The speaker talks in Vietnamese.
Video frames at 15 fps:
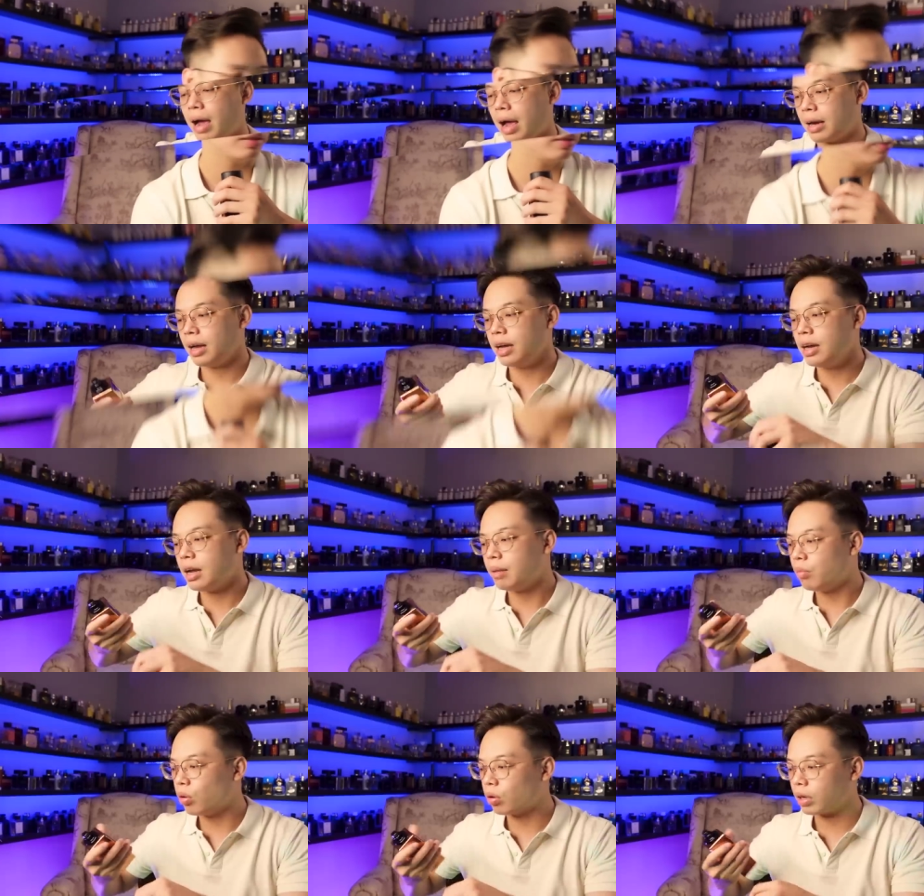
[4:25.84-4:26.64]
và đây
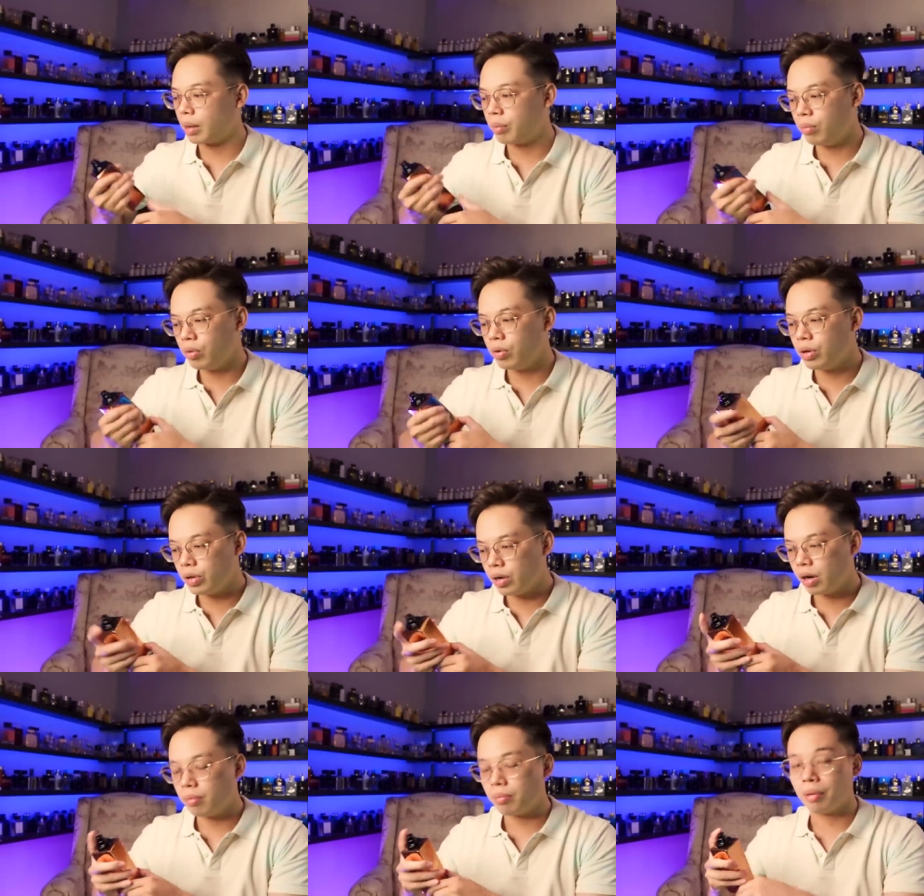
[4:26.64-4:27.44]
là một cái mùi
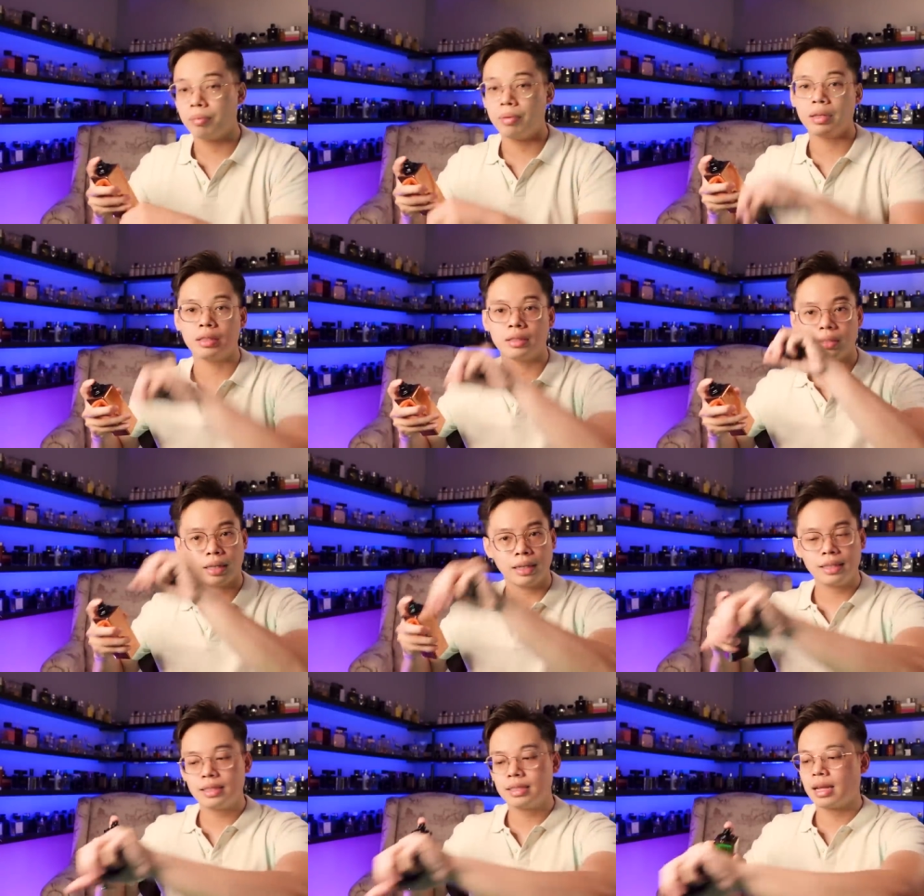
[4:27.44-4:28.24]
hương mà mình
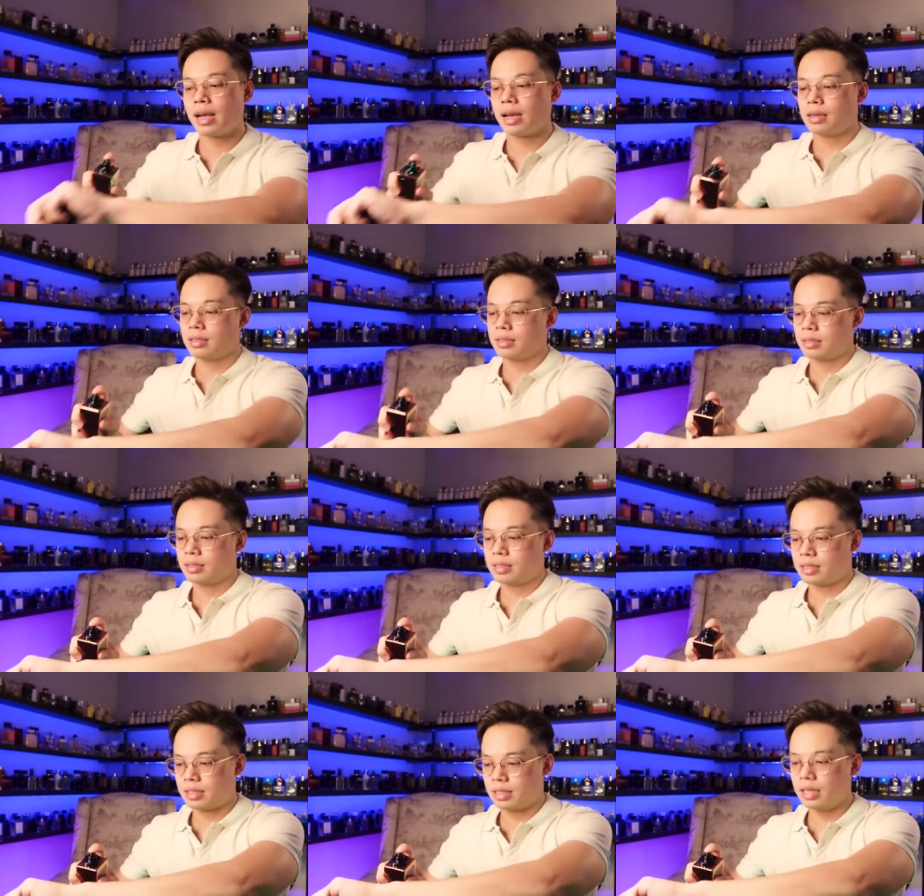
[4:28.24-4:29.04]
sẵn sàng
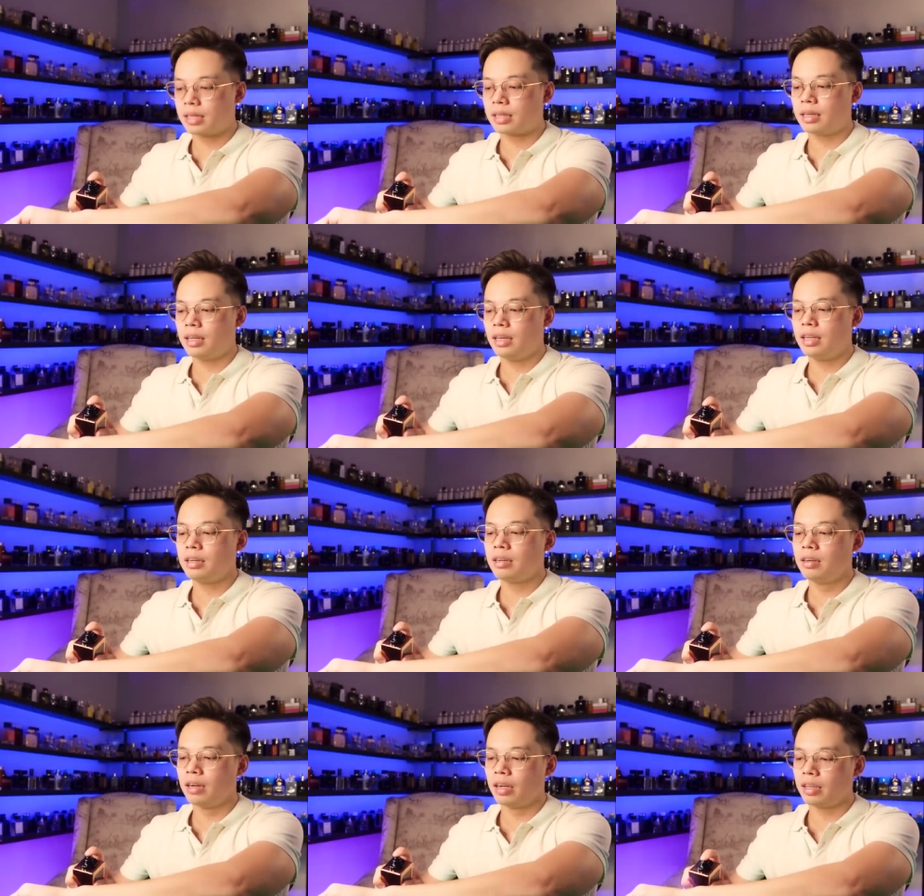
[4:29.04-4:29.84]
xịt
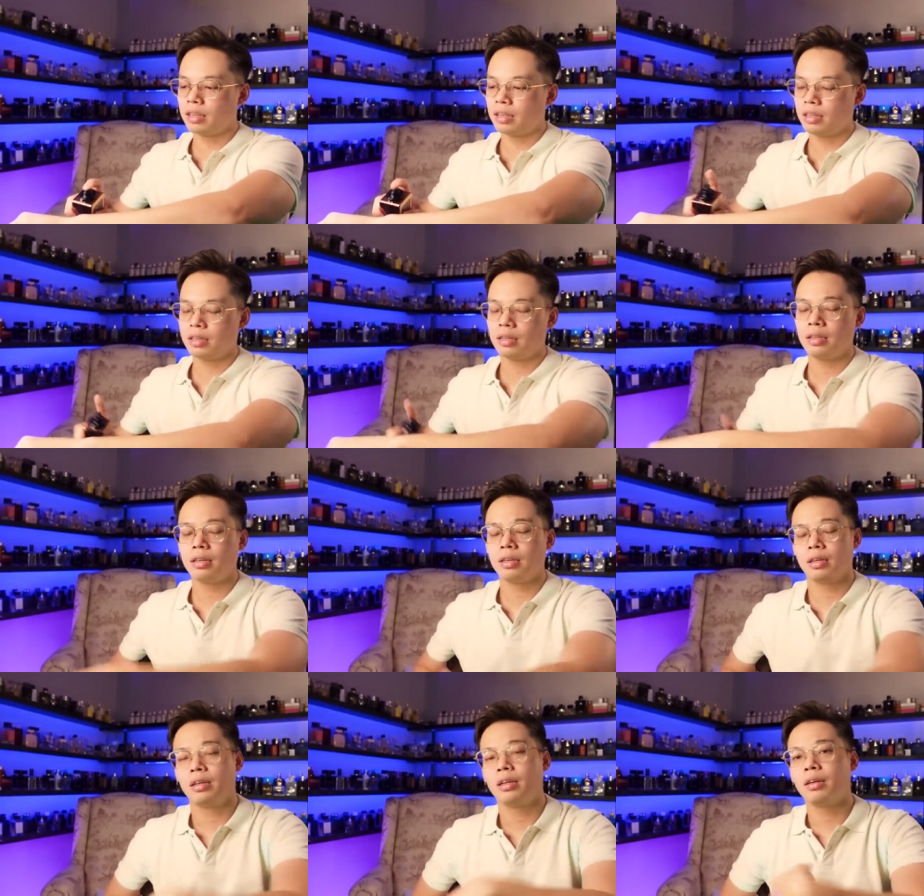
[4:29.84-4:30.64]
lên người
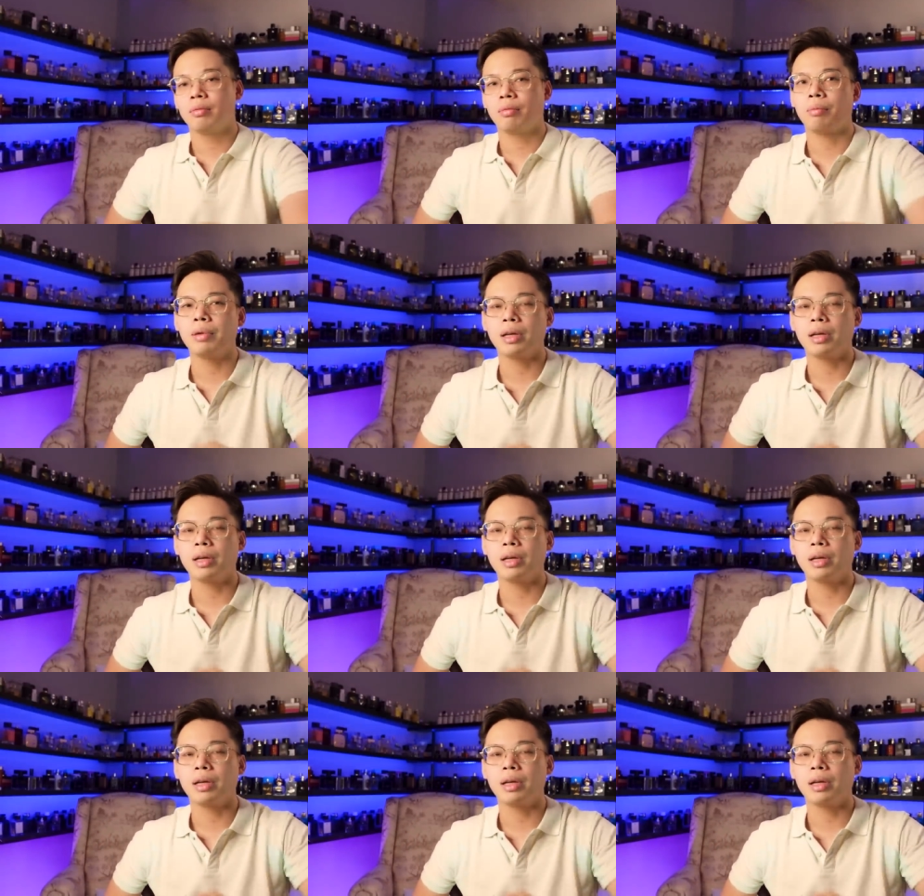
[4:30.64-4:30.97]
mà